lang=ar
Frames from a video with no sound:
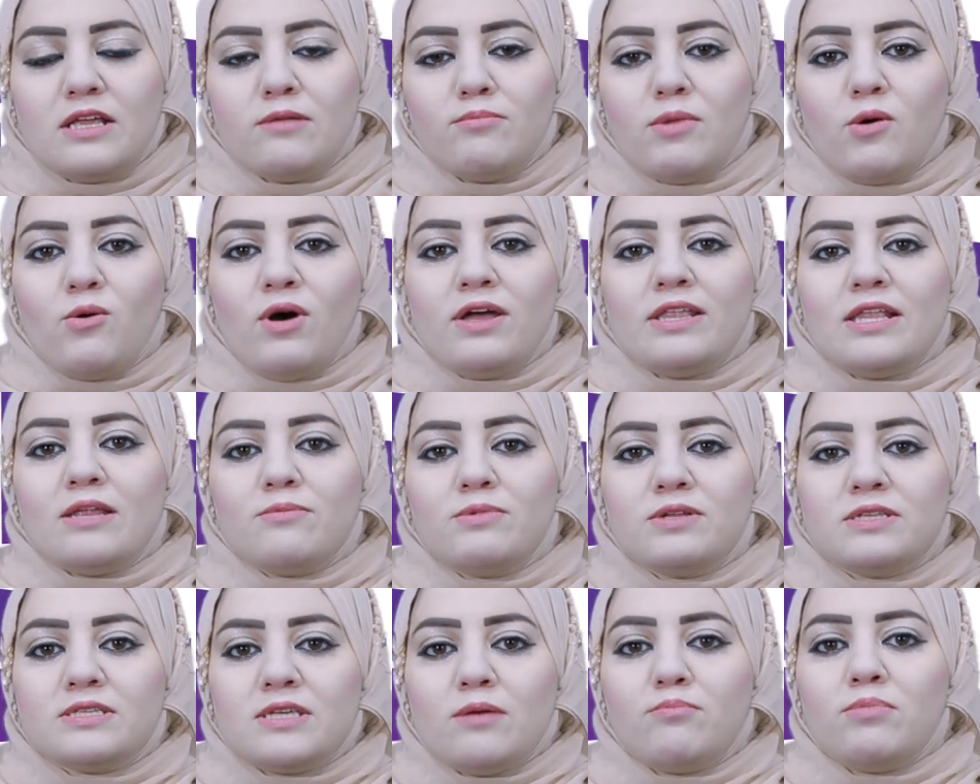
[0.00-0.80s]
المواد اللي
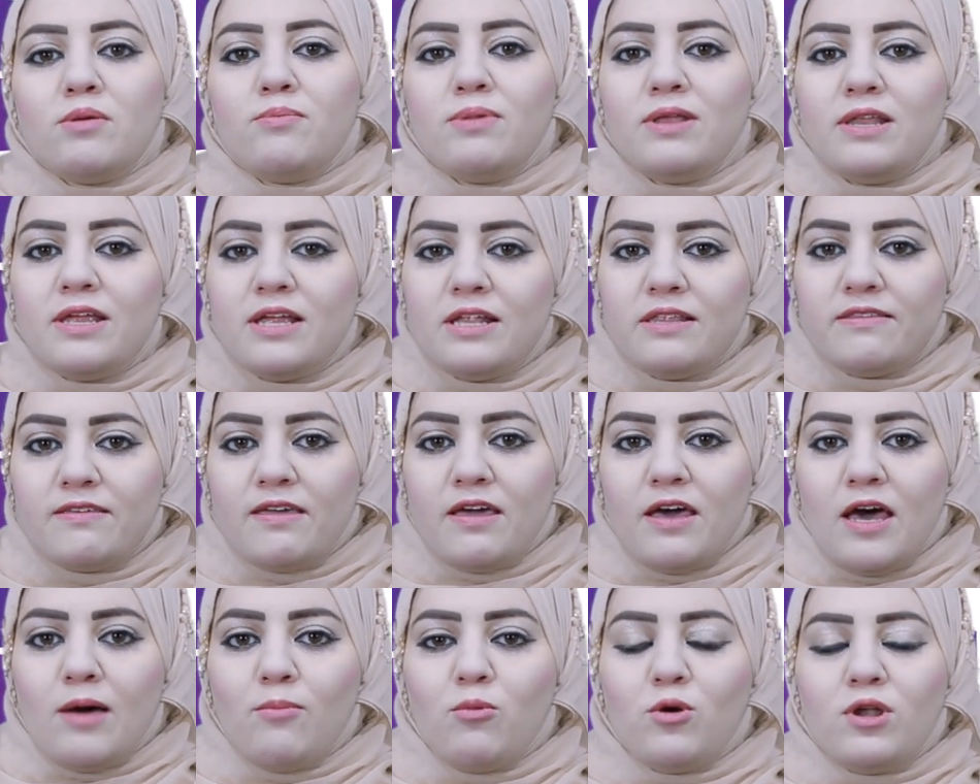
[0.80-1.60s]
بتسبب
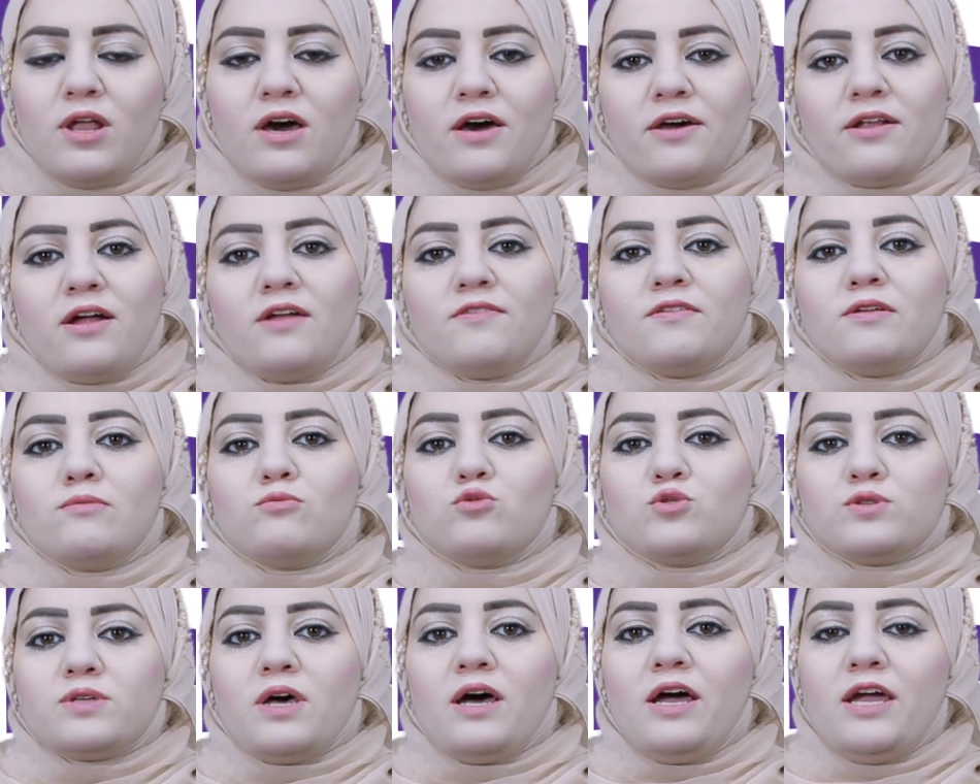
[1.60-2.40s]
الالتهاب والأعراض
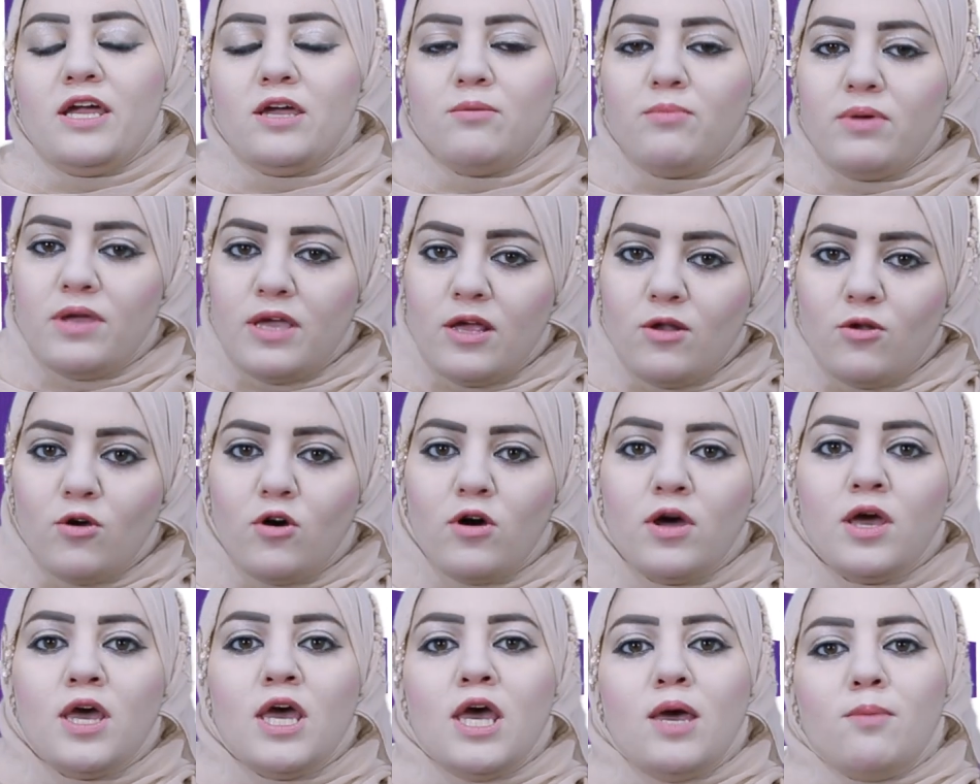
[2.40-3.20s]
المصاحبة
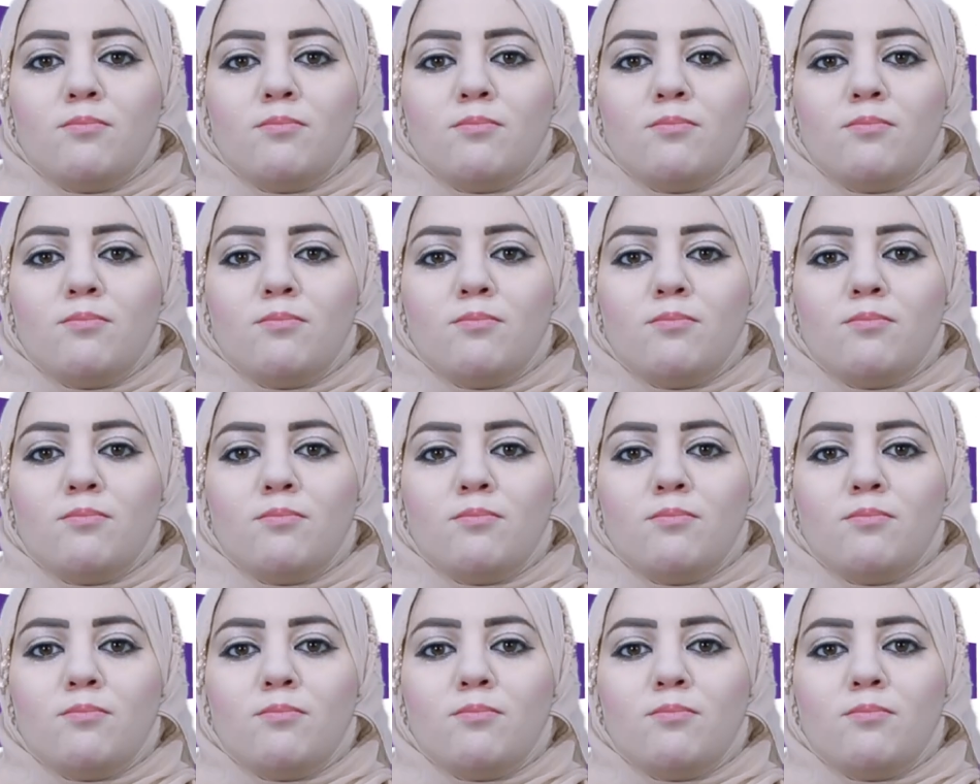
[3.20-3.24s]
له